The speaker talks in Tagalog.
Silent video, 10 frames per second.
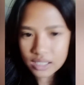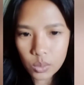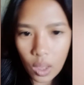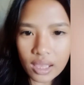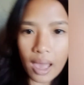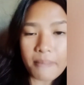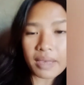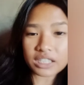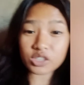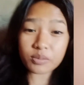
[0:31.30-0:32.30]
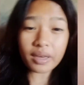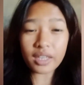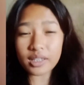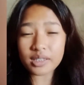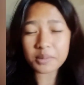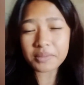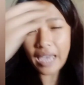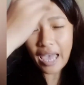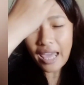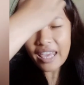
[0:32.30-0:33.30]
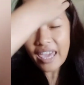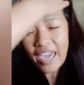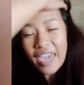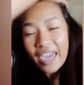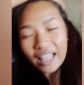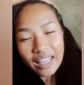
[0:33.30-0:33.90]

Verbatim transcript: Welcome back to my YouTube channel.